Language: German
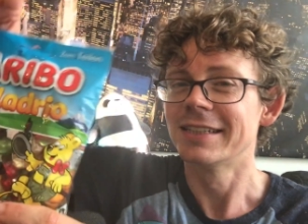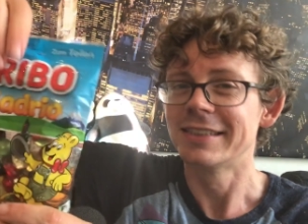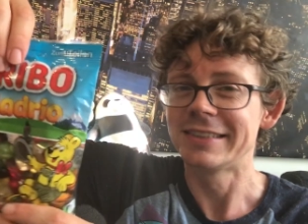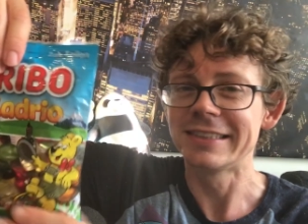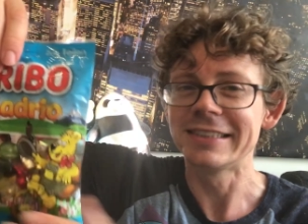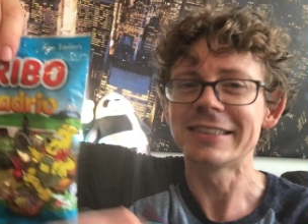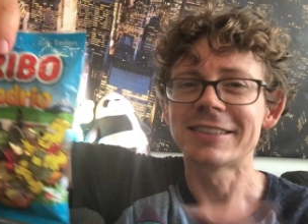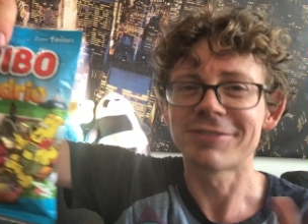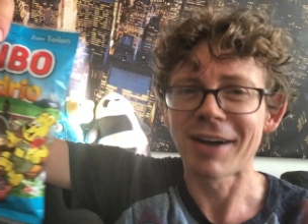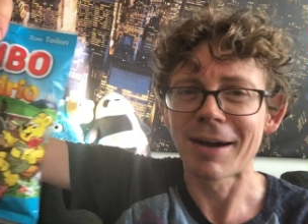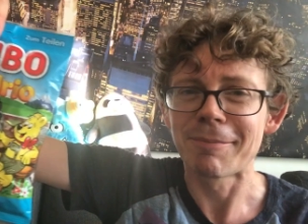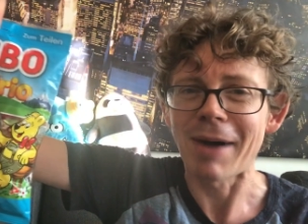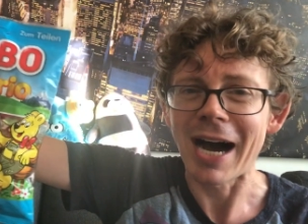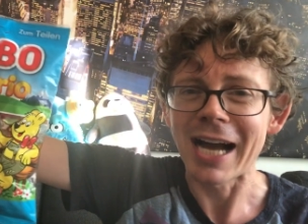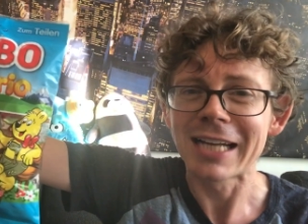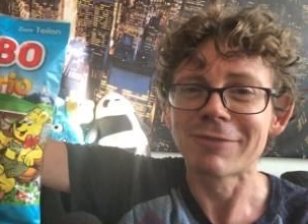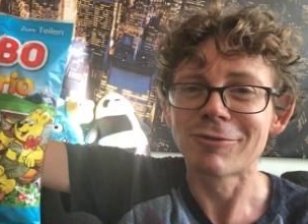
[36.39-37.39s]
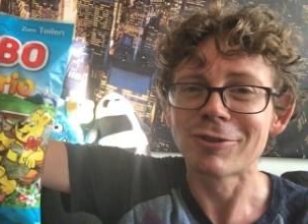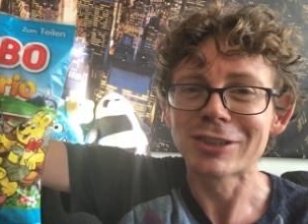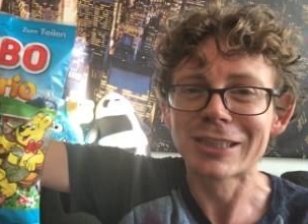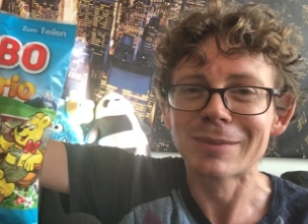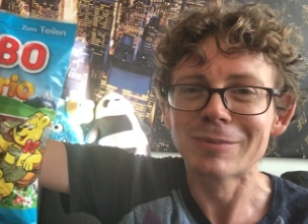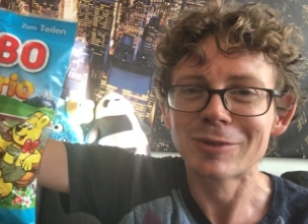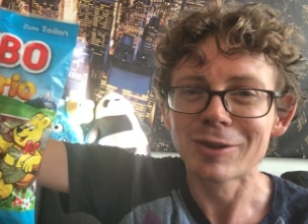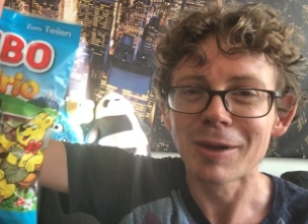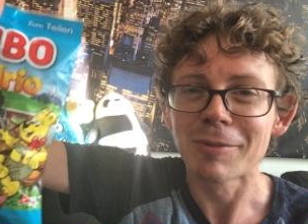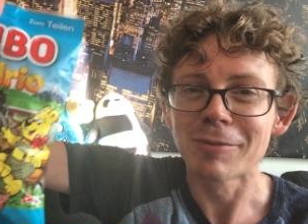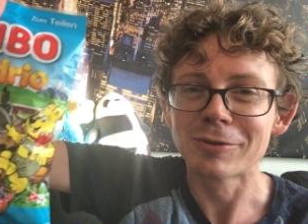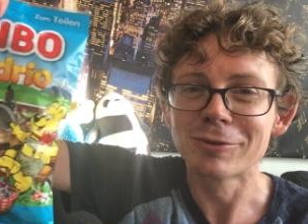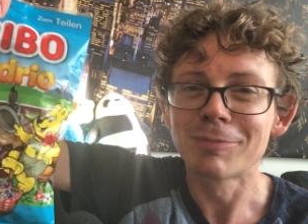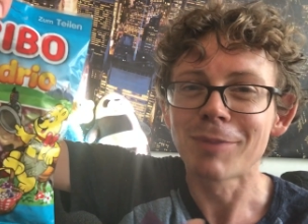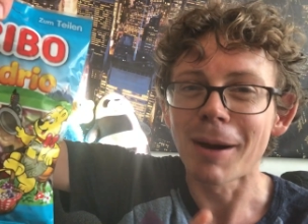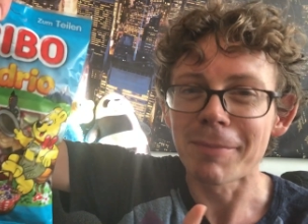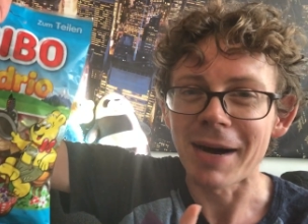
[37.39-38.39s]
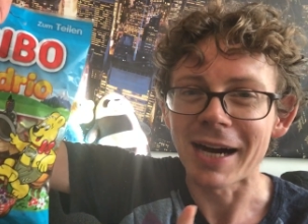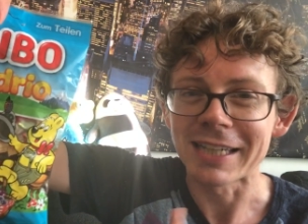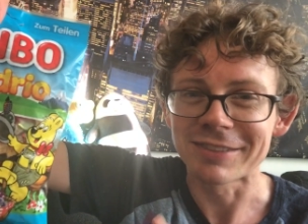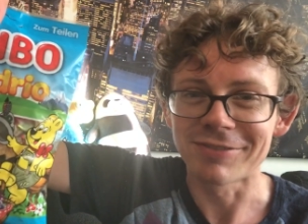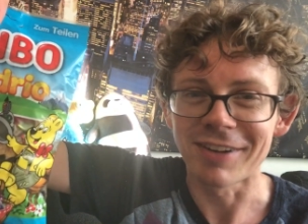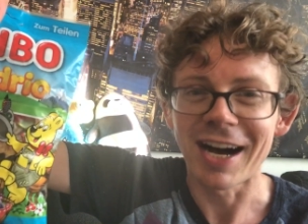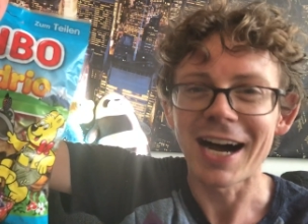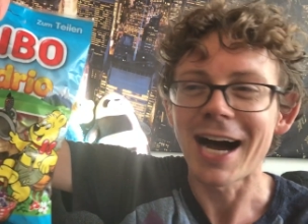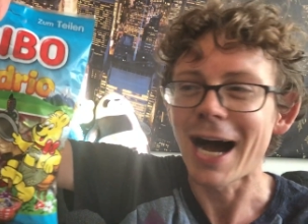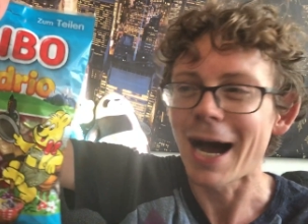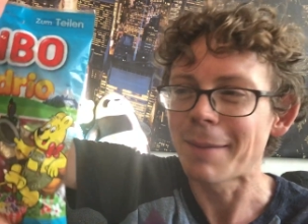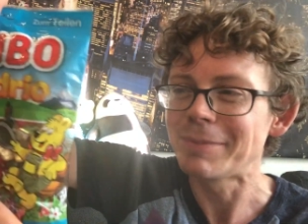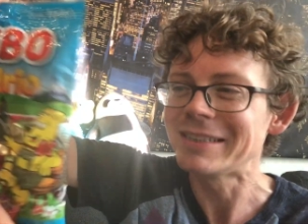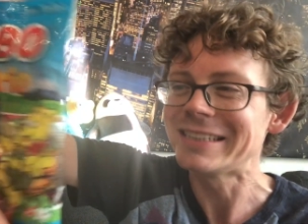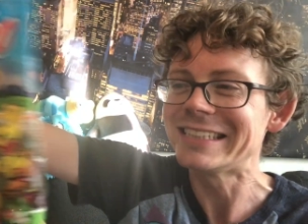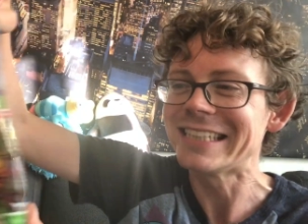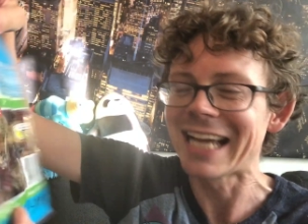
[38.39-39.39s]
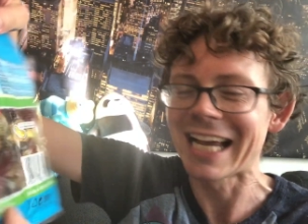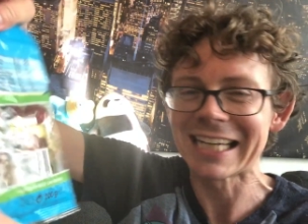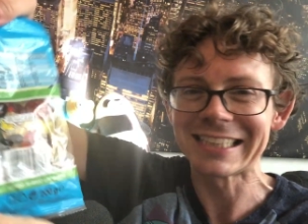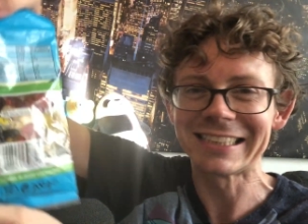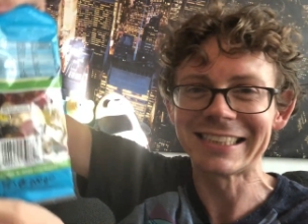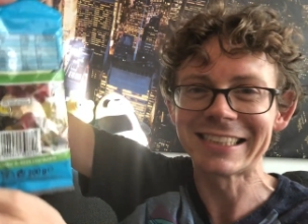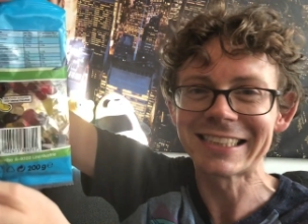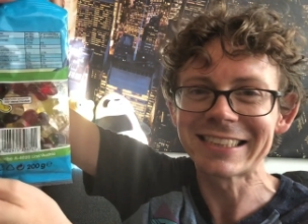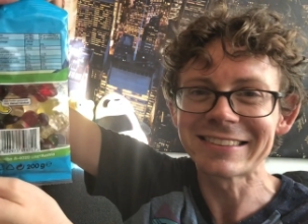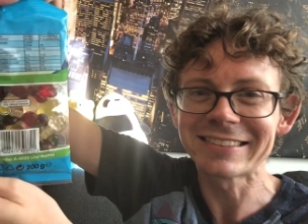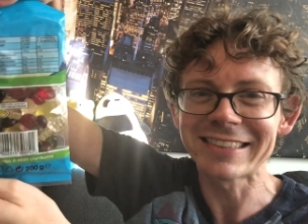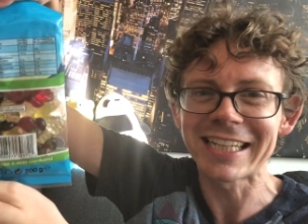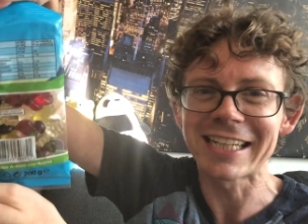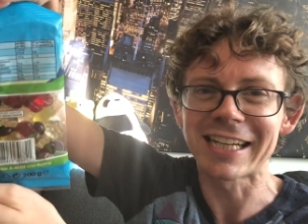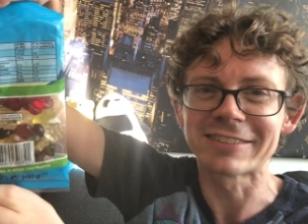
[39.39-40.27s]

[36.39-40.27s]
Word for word: die zwei Male, wo ich im Supermarkt war, habe ich die echt nicht gesehen.